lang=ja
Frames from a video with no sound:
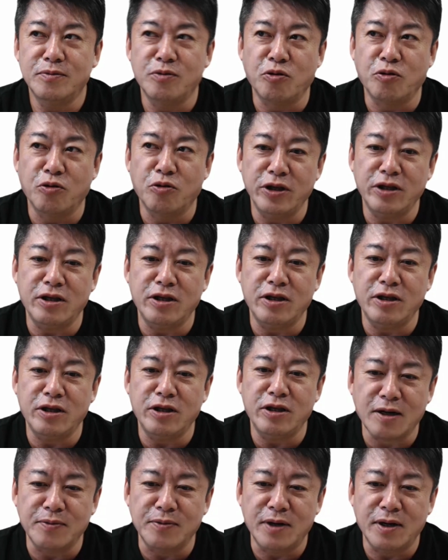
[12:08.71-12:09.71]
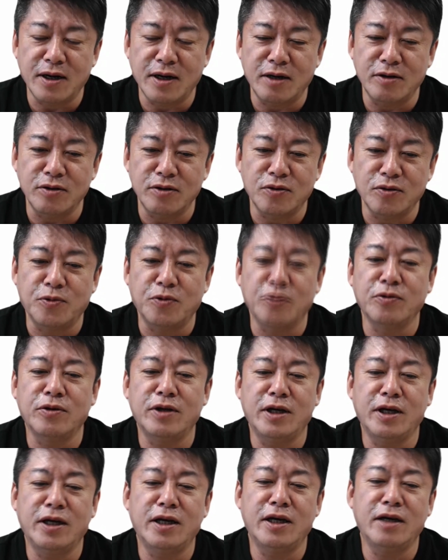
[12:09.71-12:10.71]
クオリティ多分上がると思うん
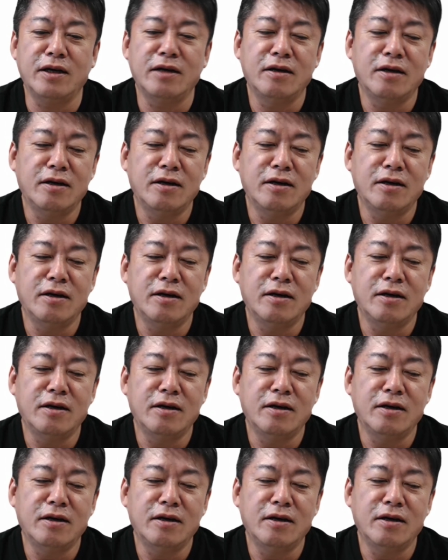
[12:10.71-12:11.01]
で、